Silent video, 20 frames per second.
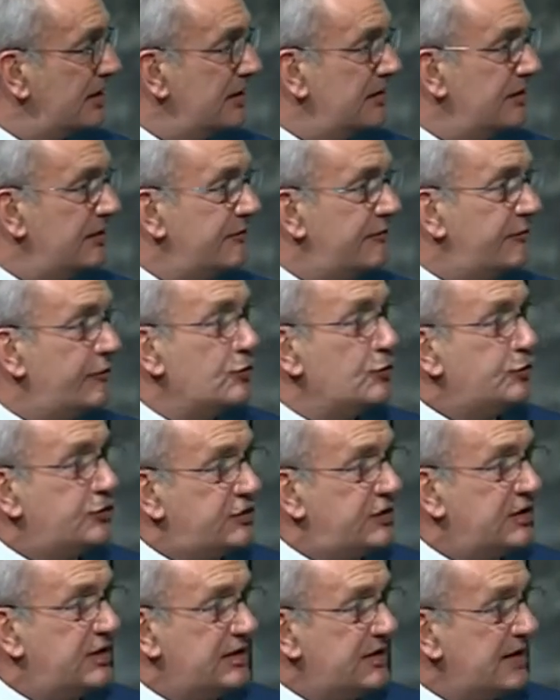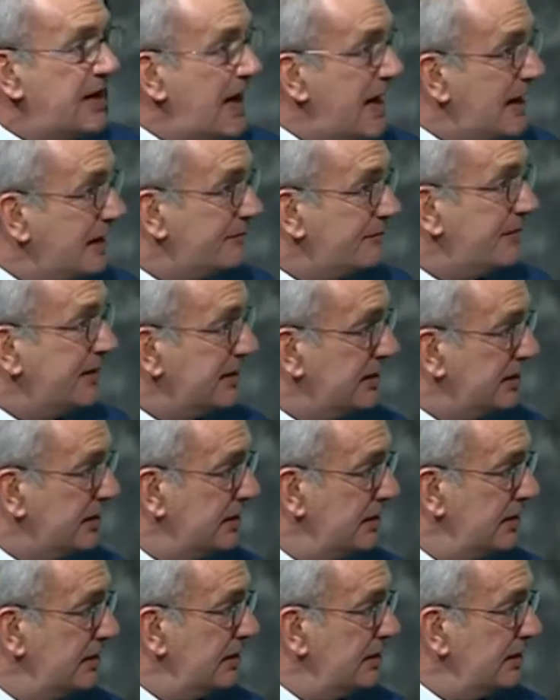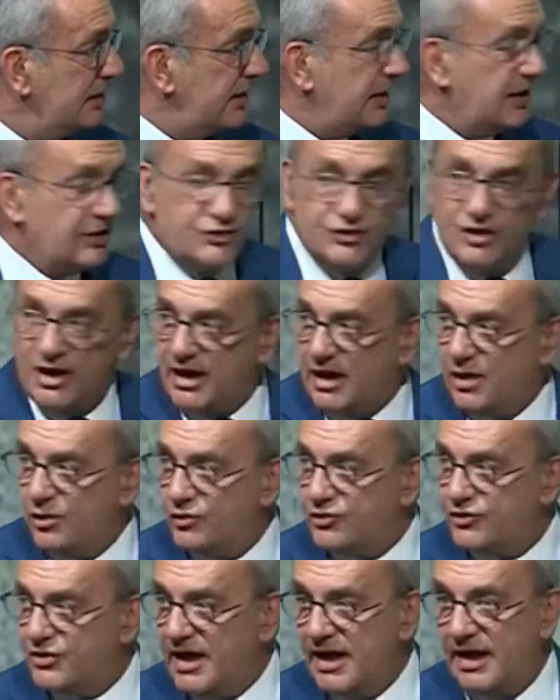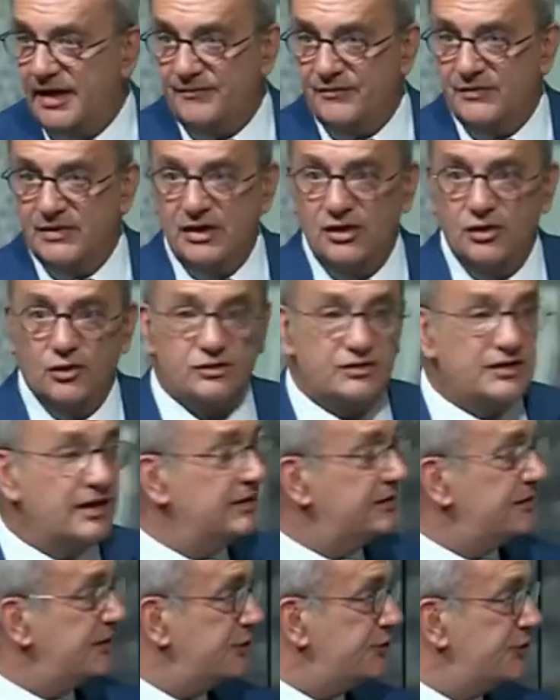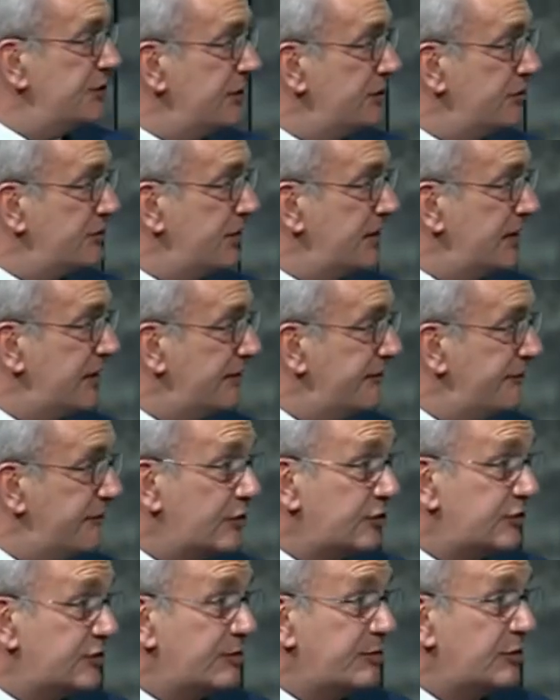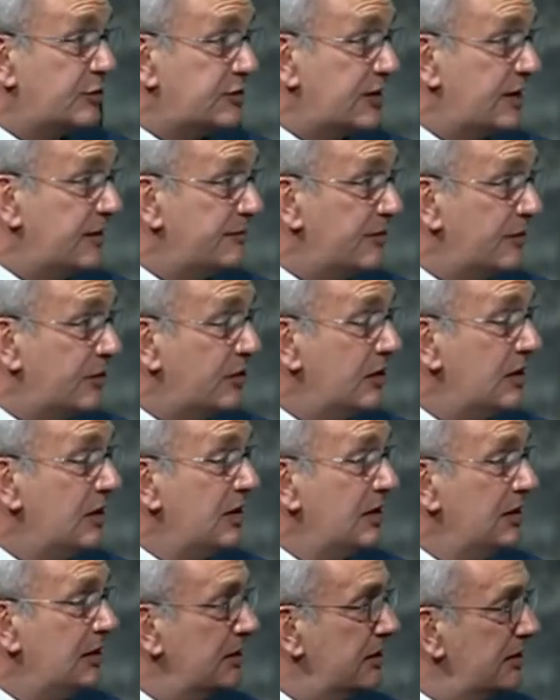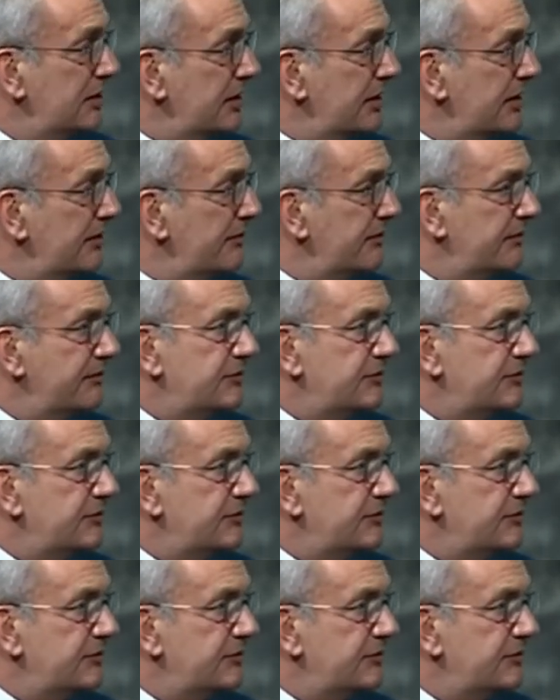eh fusti, di alberi che c'erano già nell'85 e che forse potrebbero eh,